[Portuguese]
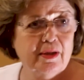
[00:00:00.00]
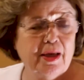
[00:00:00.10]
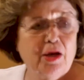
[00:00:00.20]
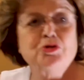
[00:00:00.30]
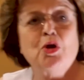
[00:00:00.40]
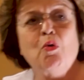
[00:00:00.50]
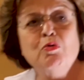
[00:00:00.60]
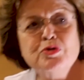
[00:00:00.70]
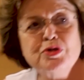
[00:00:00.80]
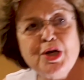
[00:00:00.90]
Eu só
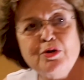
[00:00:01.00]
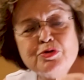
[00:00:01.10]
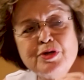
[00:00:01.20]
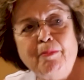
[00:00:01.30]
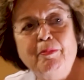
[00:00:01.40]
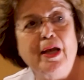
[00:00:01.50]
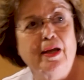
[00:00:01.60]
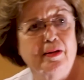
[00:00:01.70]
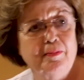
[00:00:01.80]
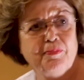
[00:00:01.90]
consigo
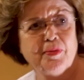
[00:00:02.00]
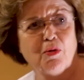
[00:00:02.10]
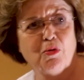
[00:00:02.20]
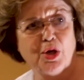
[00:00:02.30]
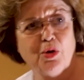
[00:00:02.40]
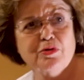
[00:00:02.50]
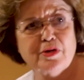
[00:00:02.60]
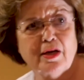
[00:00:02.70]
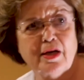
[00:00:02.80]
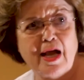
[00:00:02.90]
saber o que usa
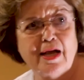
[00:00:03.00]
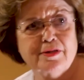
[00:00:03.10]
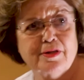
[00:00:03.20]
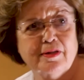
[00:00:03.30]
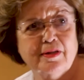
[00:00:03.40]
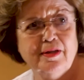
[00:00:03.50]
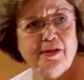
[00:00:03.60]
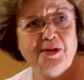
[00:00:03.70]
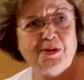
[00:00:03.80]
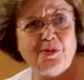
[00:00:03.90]
em casa
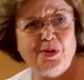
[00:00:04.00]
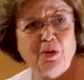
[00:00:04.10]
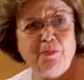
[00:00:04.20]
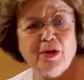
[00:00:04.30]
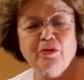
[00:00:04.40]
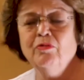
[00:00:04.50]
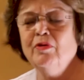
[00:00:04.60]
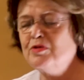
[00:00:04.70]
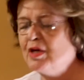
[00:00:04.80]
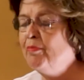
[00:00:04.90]
quando eu pergunto
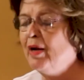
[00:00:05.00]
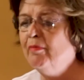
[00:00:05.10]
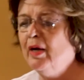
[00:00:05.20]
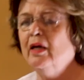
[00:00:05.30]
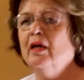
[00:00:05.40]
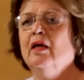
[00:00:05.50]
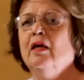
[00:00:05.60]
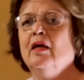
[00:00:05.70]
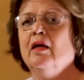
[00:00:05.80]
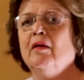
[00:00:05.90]
assim para a mãe:
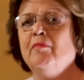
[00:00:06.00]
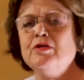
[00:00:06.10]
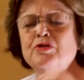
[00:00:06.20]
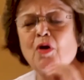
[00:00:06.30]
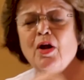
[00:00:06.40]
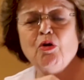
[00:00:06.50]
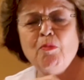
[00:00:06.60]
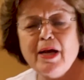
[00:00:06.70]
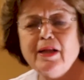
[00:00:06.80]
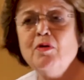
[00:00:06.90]
minha senhora,
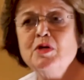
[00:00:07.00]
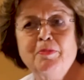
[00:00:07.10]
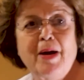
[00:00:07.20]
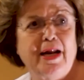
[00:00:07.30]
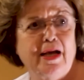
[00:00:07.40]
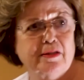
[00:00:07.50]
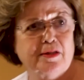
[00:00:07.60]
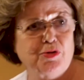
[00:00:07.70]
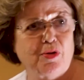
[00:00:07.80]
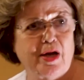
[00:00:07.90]
como é que estão as baratas da
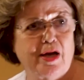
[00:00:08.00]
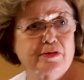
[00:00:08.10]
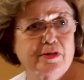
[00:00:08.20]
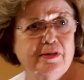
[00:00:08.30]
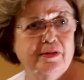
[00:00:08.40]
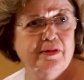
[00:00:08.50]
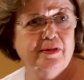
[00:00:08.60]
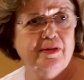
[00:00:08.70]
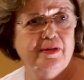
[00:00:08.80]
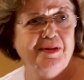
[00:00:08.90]
sua casa?
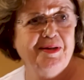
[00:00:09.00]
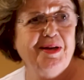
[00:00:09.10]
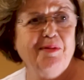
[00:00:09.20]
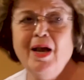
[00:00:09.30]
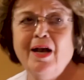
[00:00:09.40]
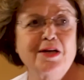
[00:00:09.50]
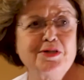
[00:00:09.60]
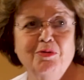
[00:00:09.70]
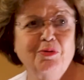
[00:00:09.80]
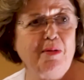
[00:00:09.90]
Minha
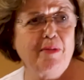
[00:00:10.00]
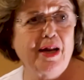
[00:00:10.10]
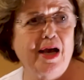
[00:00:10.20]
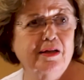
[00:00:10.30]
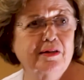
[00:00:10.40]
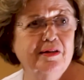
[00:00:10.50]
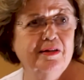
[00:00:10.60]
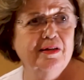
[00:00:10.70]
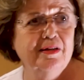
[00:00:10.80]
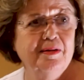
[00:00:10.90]
casa não tem barata.
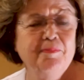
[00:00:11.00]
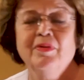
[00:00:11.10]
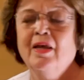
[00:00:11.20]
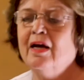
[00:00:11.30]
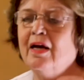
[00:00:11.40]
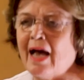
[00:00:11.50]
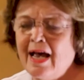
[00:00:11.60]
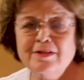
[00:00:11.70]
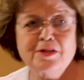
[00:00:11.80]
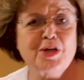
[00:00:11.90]

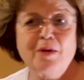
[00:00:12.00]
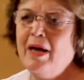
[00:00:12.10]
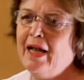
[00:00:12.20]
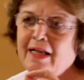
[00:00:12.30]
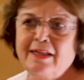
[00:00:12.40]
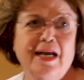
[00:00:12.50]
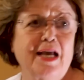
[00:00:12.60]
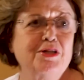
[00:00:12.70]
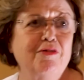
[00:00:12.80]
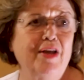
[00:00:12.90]
Casa sem barata é
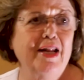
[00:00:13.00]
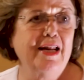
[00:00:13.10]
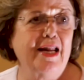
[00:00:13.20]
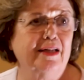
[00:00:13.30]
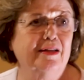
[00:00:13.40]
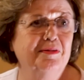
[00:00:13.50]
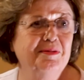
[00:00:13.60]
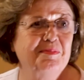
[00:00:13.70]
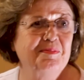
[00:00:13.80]
casa envenenada.